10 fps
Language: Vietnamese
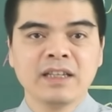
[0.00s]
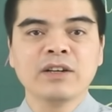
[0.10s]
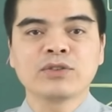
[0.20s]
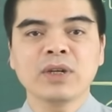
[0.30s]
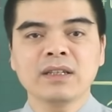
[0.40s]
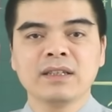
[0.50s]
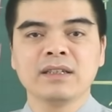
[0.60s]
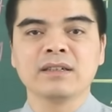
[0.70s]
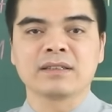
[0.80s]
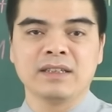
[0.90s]
hiệu suất
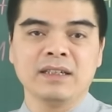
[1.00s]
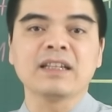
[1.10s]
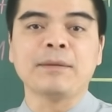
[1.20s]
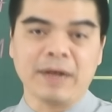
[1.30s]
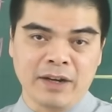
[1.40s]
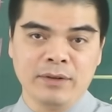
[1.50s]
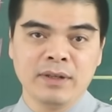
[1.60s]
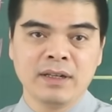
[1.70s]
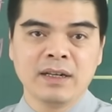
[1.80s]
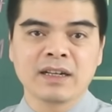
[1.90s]
thì được gì đảm bảo.
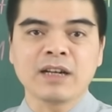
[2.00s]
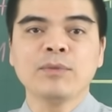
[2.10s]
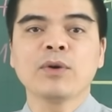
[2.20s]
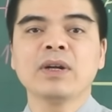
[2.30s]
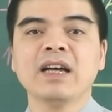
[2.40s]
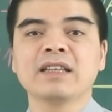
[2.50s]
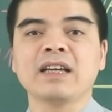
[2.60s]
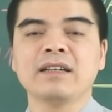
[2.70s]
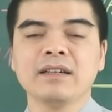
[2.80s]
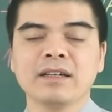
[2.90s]
Các mối quan hệ
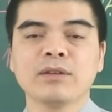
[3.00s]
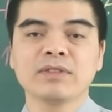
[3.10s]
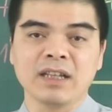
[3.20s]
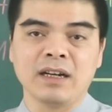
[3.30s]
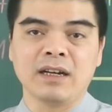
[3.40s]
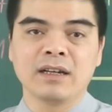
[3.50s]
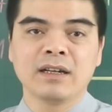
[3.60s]
tại nơi công sở